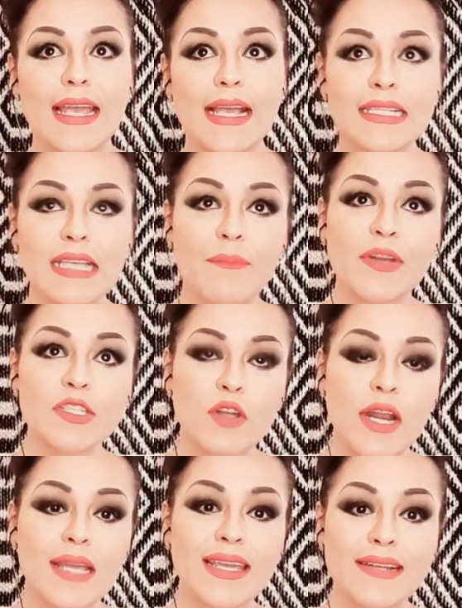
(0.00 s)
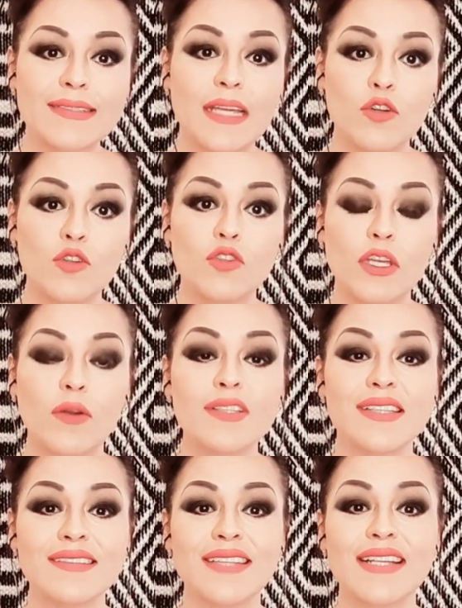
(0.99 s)
Esa persona quiere estar contigo
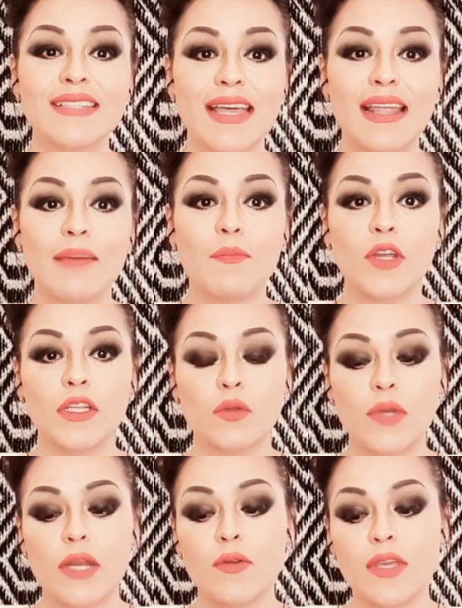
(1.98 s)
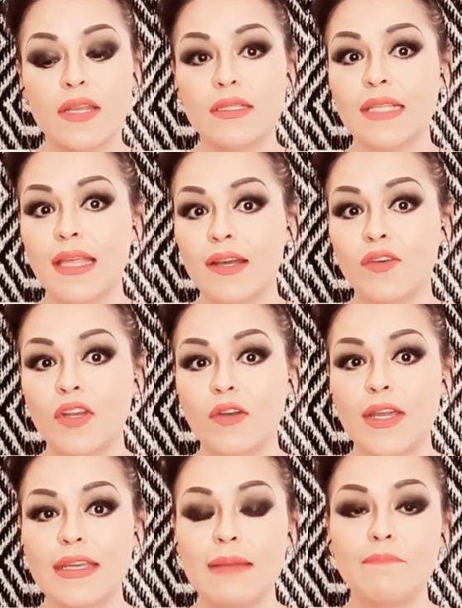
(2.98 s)
está estresada porque tú ya no quieres nada con él o
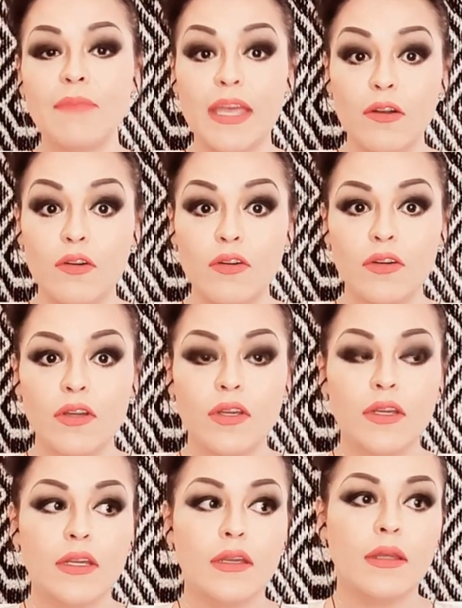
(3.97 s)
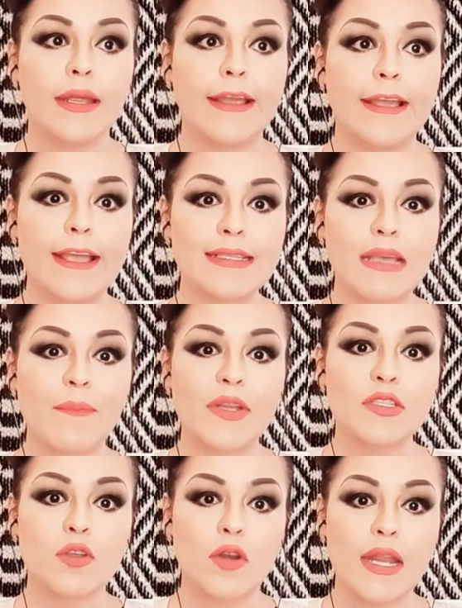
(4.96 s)
ella, pero esa
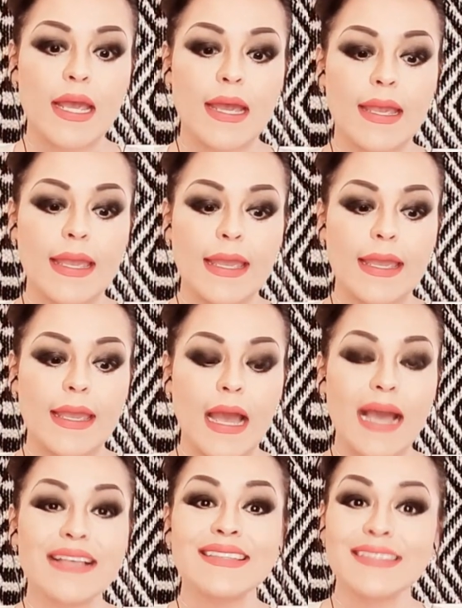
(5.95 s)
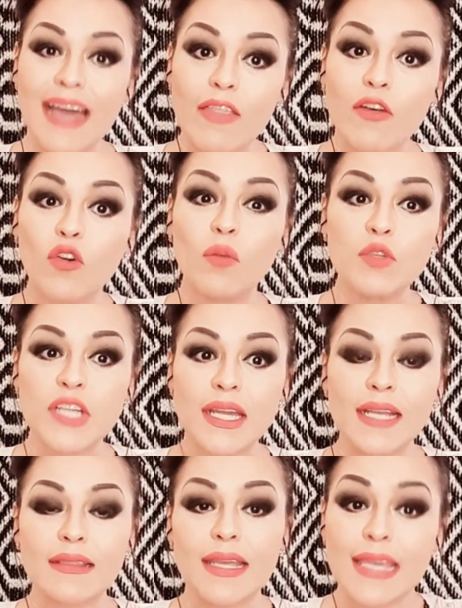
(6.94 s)
persona eh, ha estado con mucha
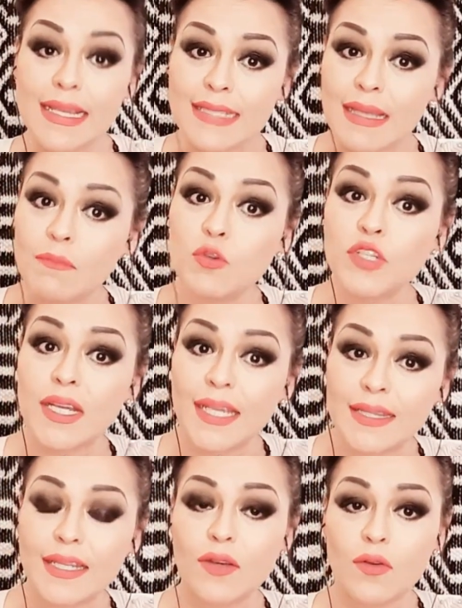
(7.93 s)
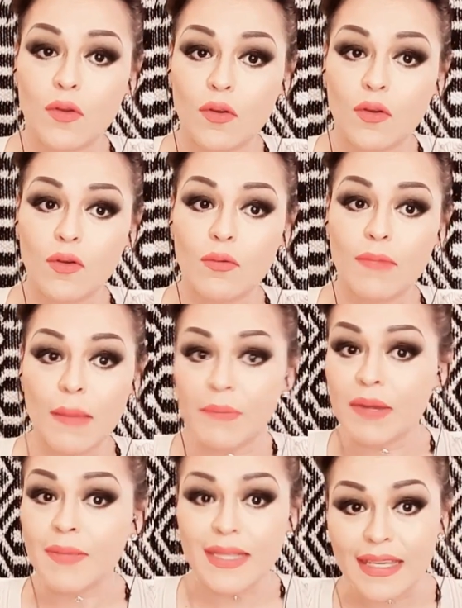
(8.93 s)
gente y esa mucha gente no va a
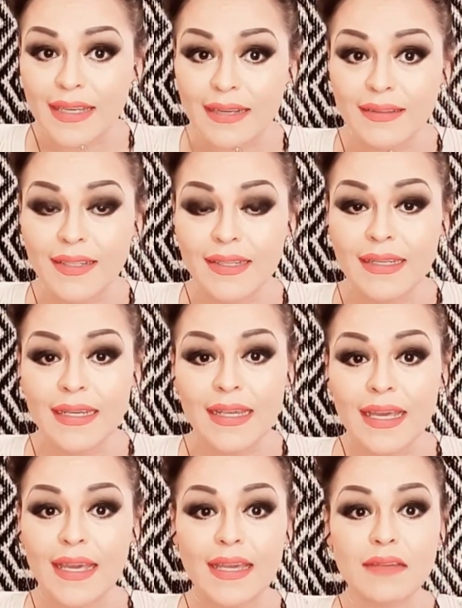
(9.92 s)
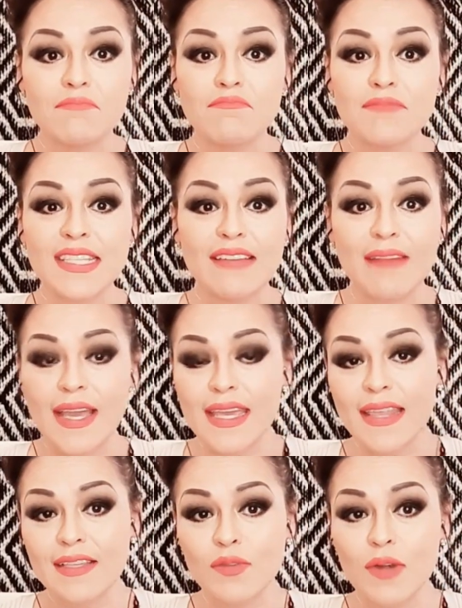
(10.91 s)
permitir que se
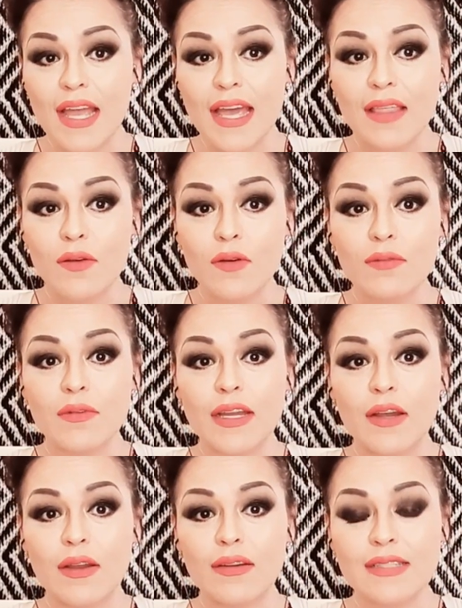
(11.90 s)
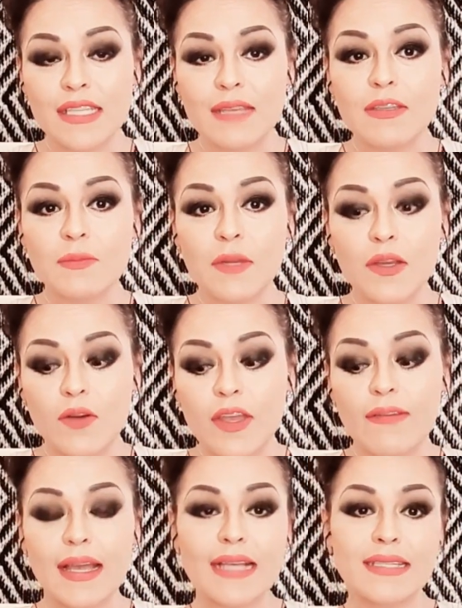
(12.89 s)
vaya de su lado, si me explico,
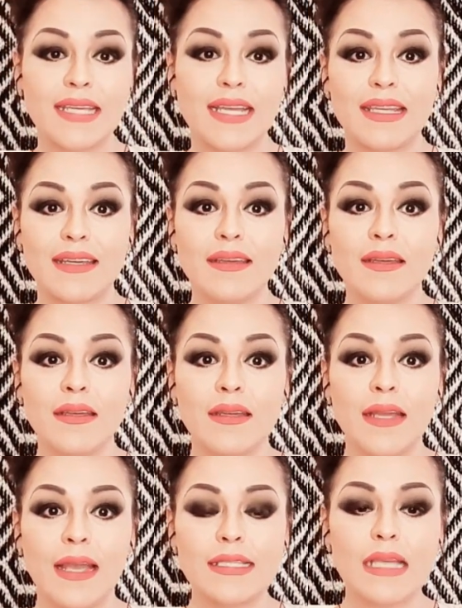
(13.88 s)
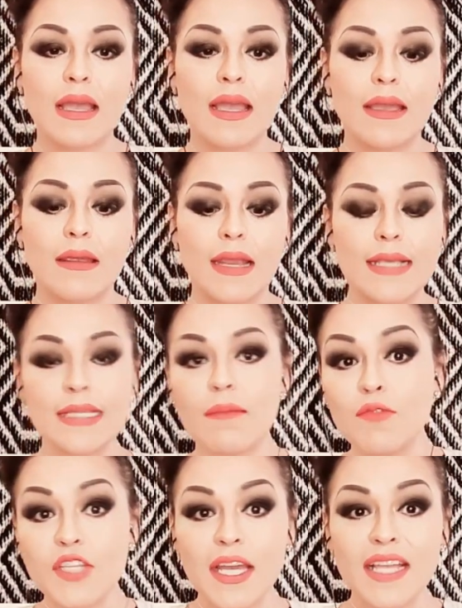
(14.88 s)
y venga hacia ti. Esa, eh, esa
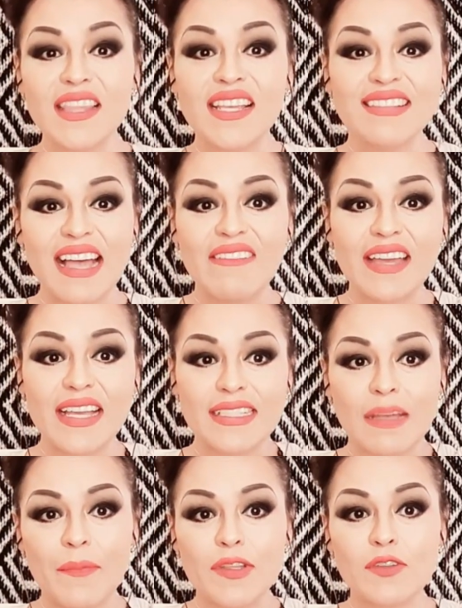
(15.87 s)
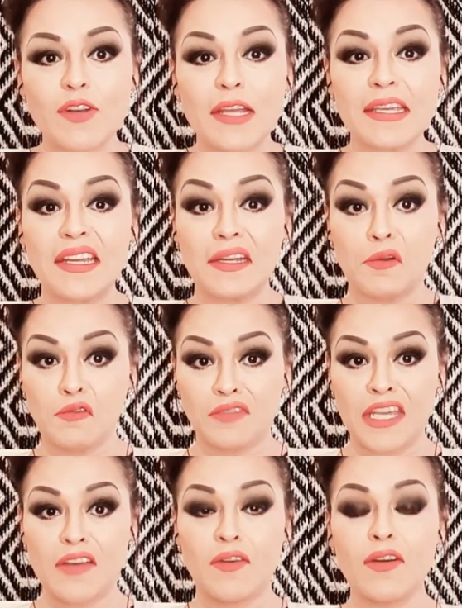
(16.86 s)
mucha gente sabe que esa persona quiere
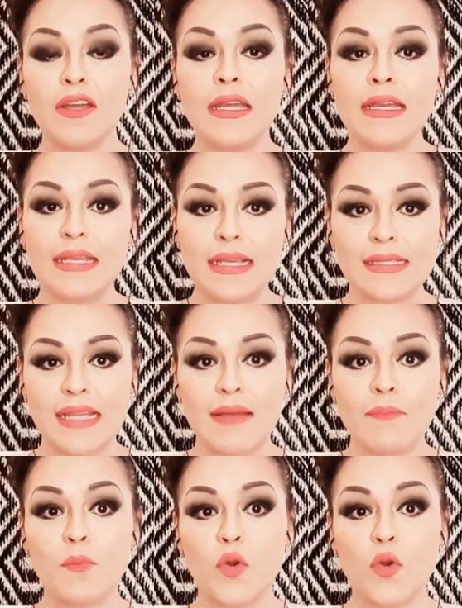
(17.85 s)
contigo y están